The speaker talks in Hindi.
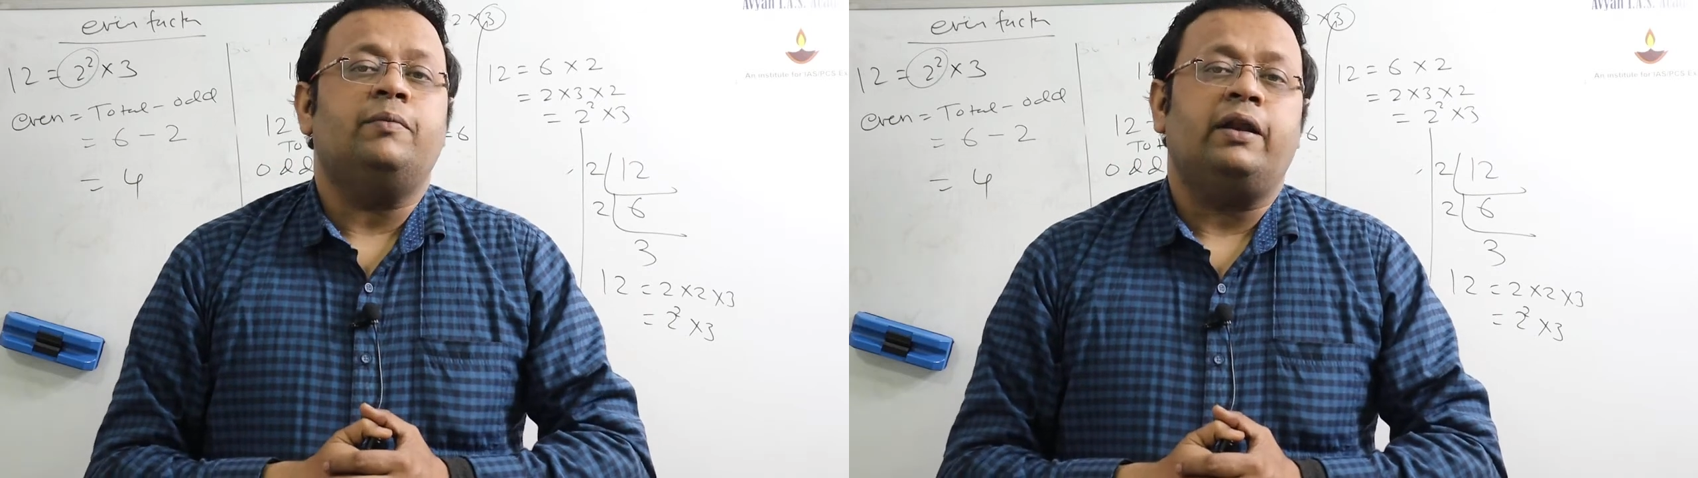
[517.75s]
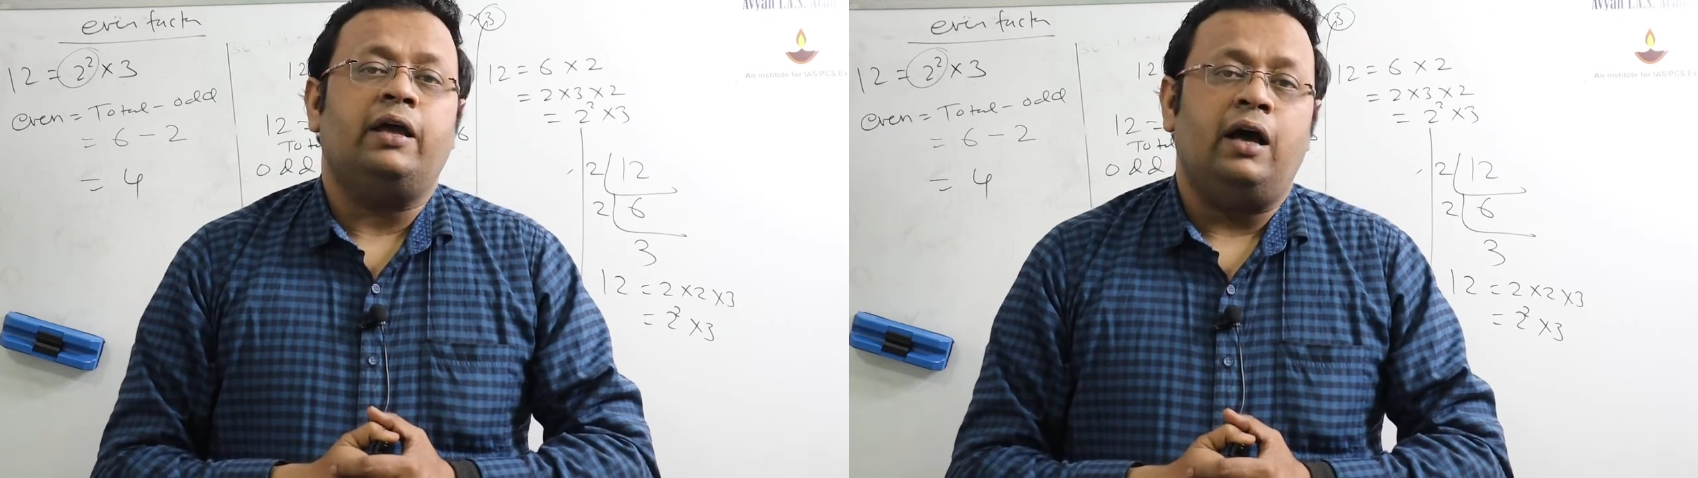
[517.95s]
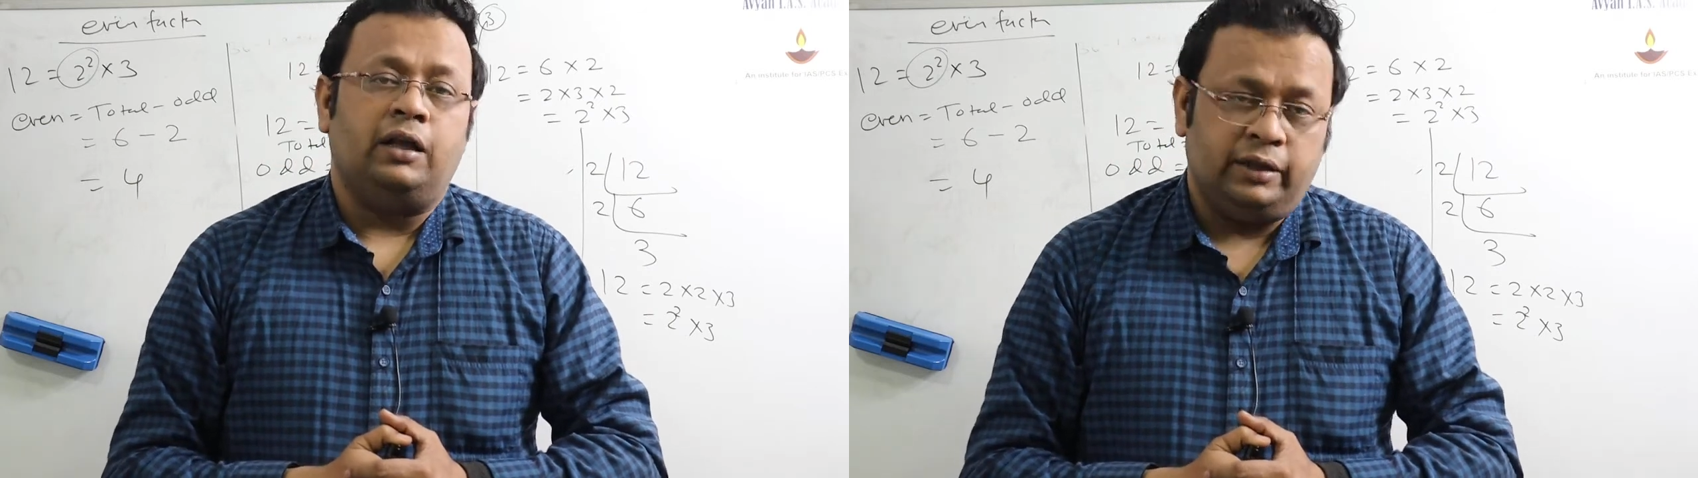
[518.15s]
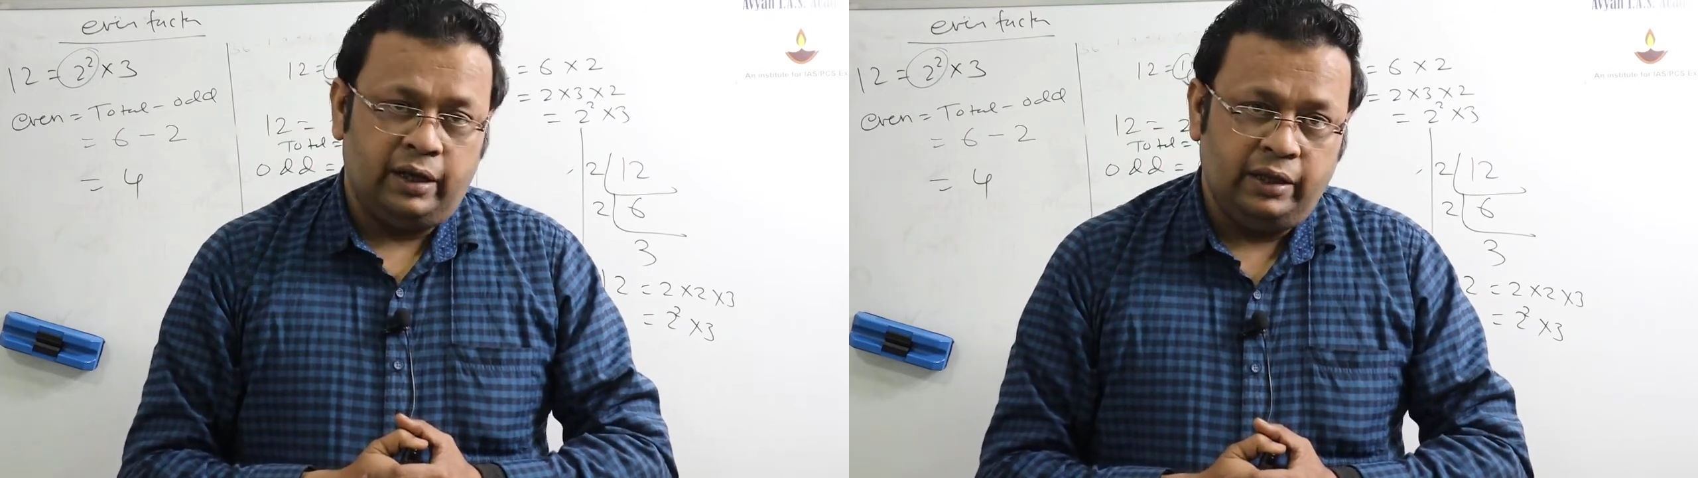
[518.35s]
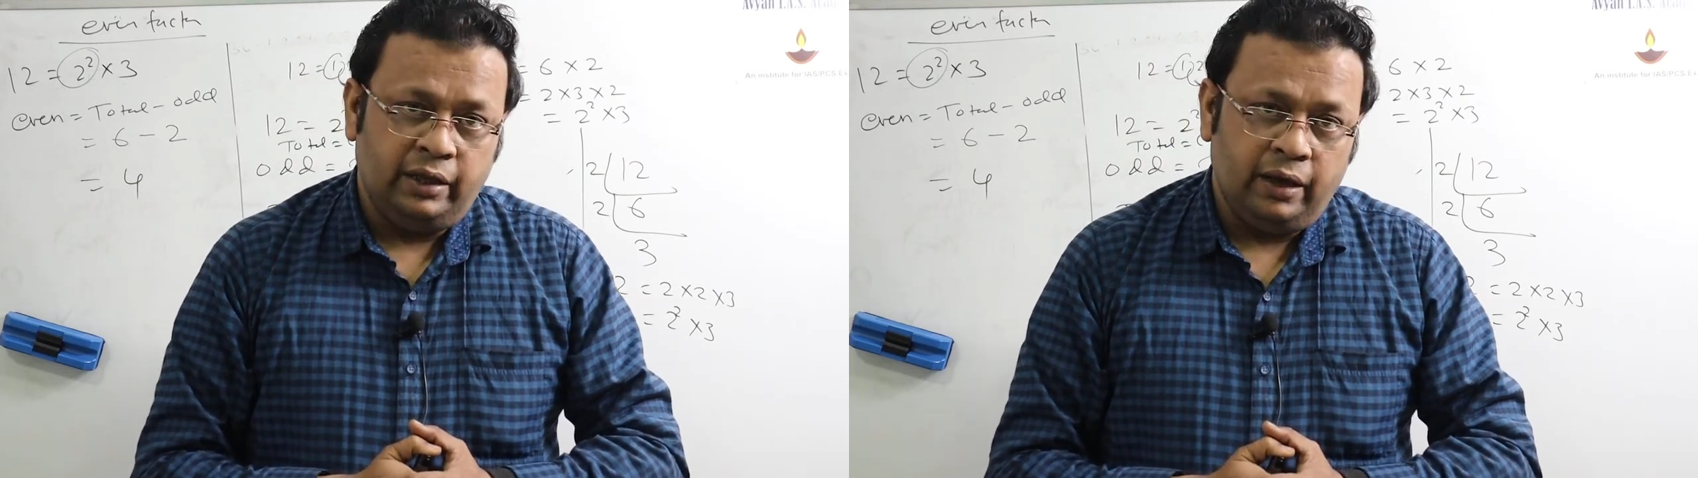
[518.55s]
हमारे यहाँ आते
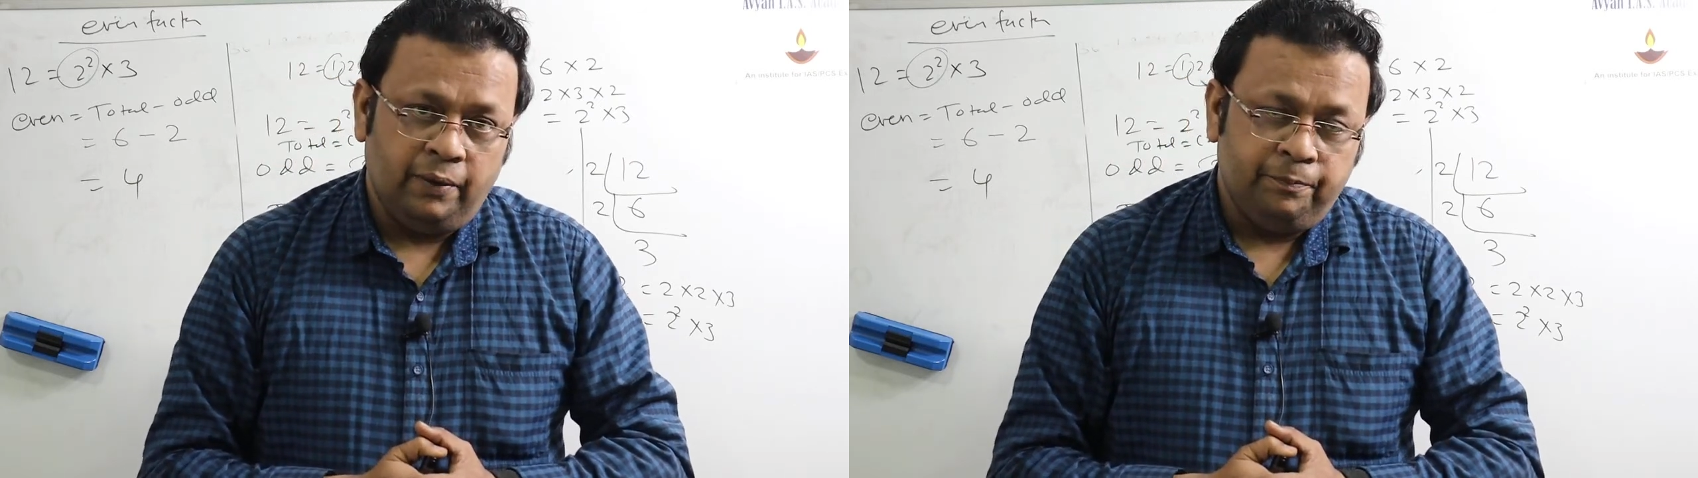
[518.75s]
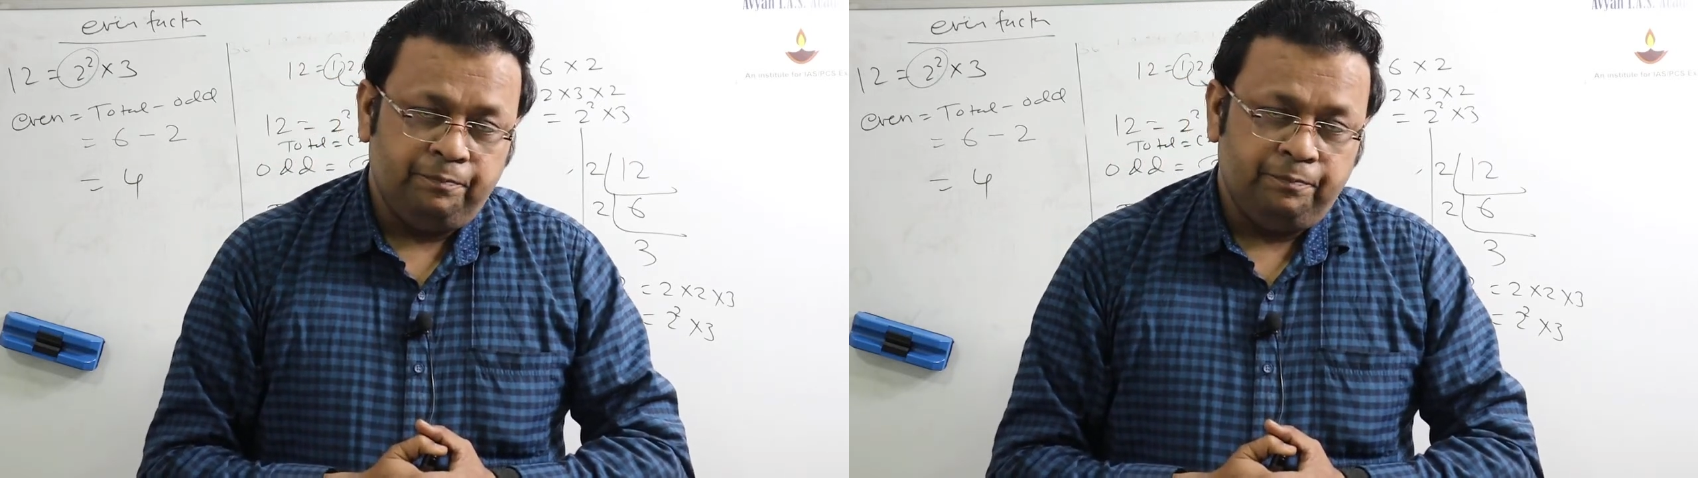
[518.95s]
रहिएगा